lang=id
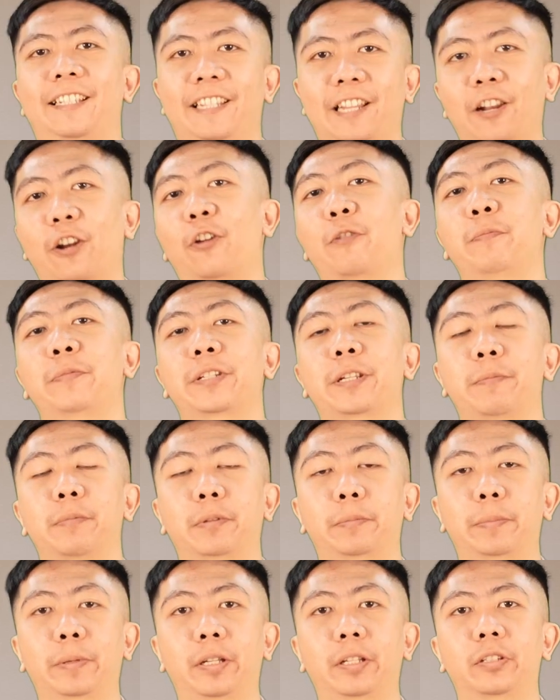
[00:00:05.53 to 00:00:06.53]
Shalom,
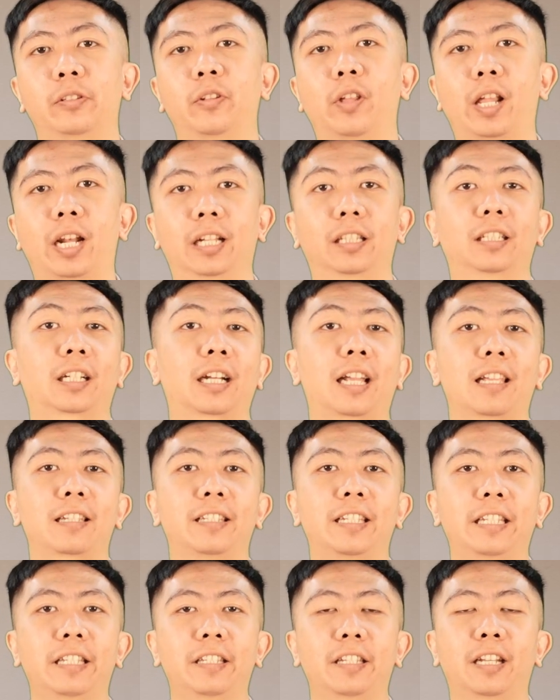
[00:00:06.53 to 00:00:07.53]
selamat pagi saudara yang
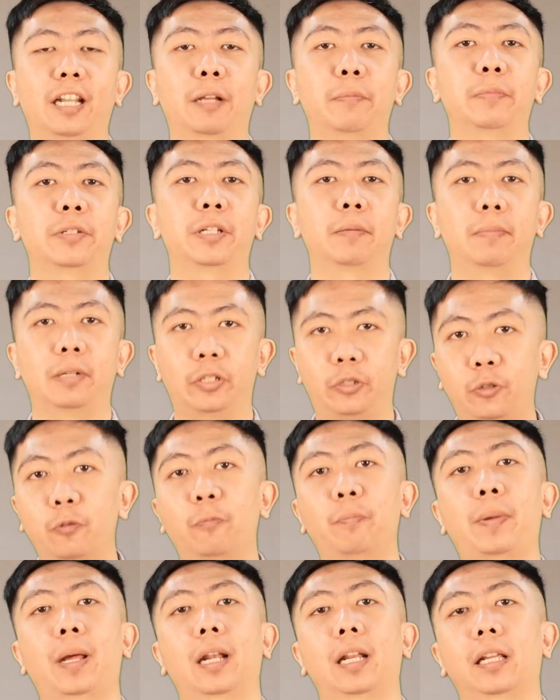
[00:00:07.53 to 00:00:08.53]
terkasih, senang bisa
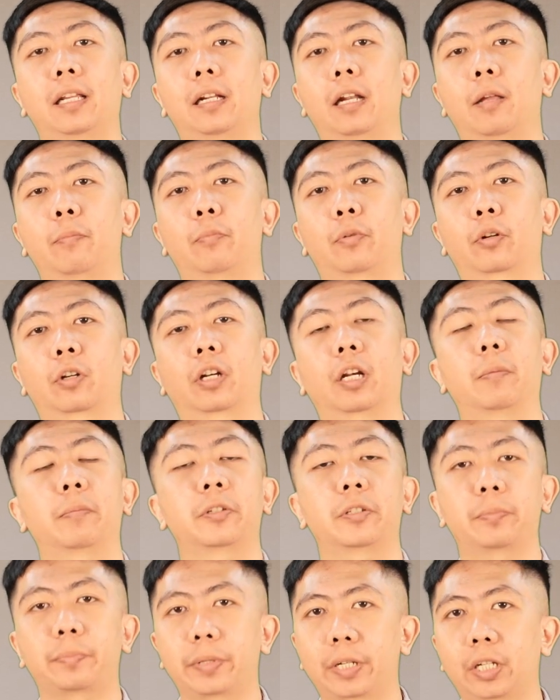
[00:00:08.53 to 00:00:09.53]
berjumpa lagi dalam program
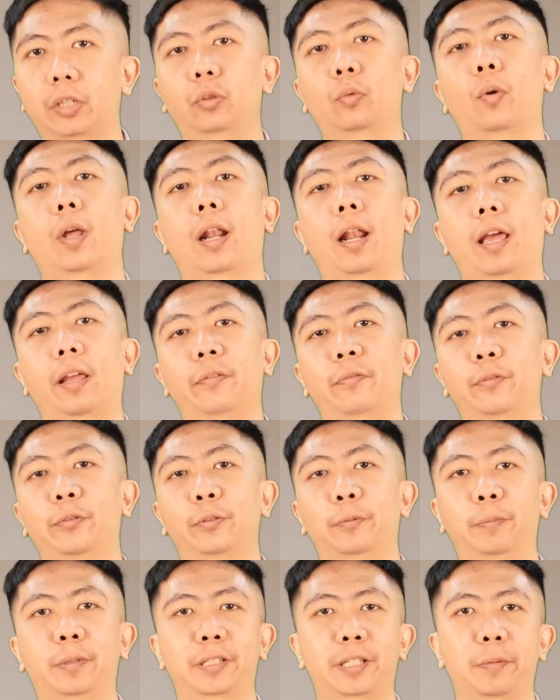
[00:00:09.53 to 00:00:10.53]
Spiritual Life
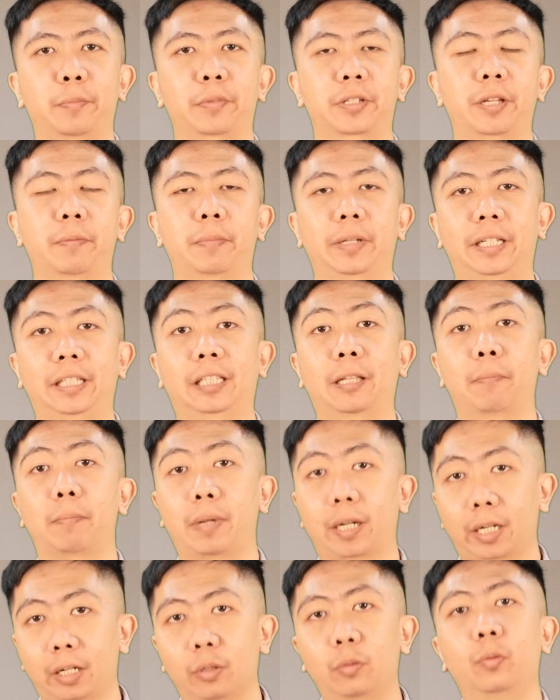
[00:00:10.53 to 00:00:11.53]
untuk bersama-sama kita
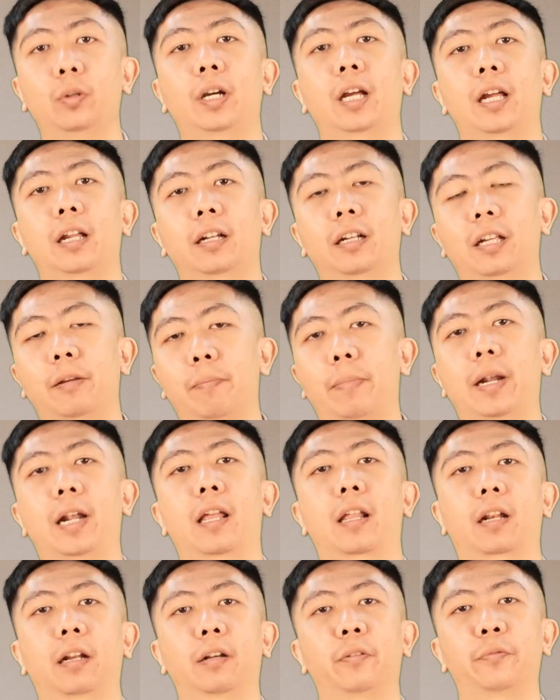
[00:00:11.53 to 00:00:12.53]
merenungkan
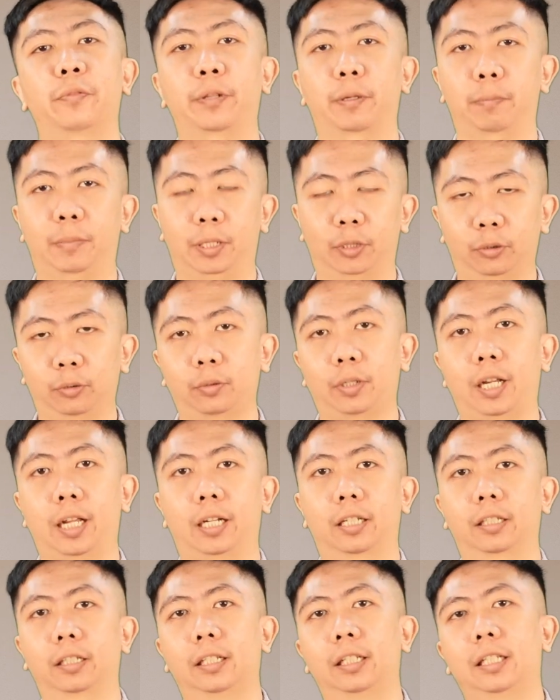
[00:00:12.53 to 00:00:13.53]
kebenaran firman
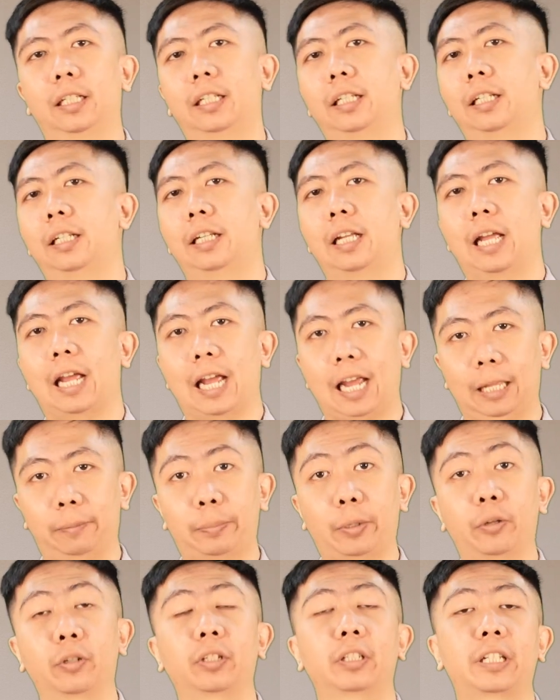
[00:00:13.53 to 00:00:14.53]
Tuhan.
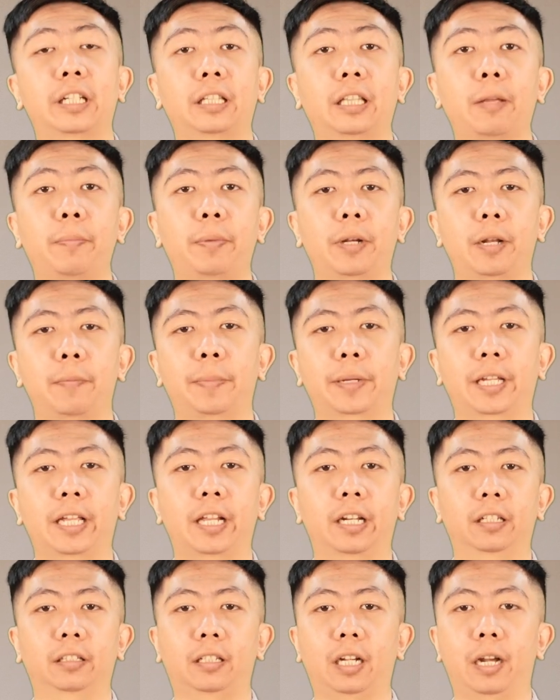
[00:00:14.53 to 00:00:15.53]
Nah, kita pada pagi
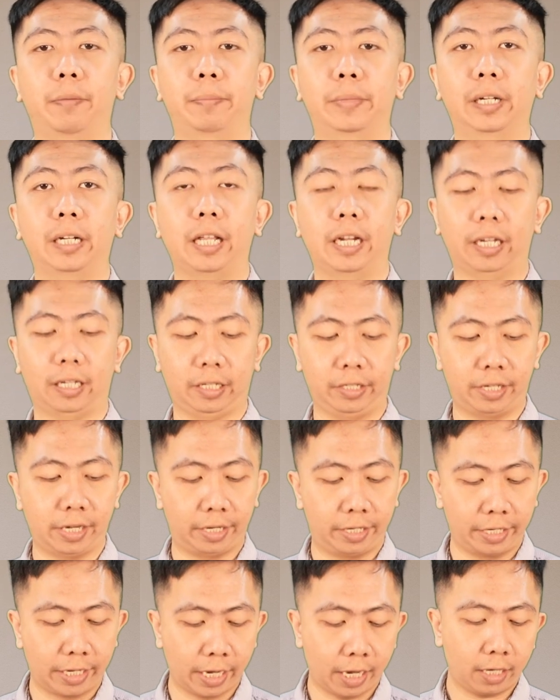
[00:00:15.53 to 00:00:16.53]
hari terambil dari
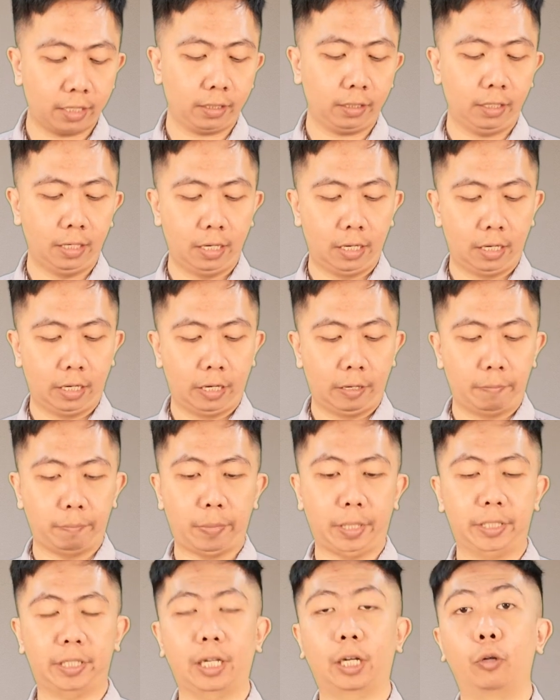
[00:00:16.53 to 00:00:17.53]
kejadian
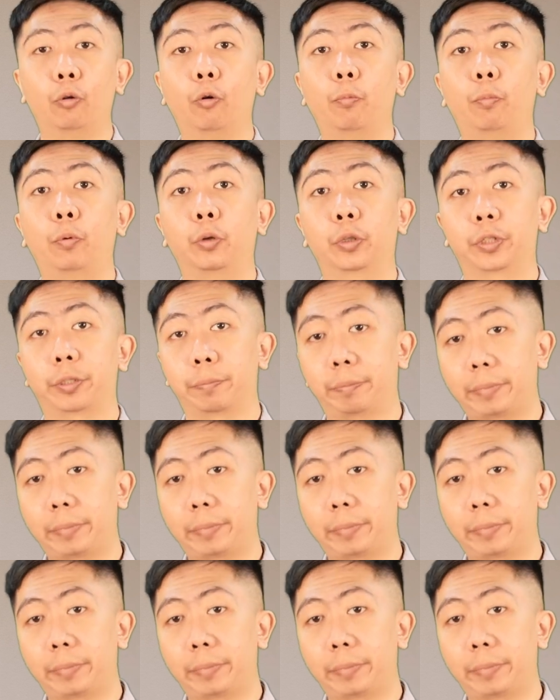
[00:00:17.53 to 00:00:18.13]
pasal 29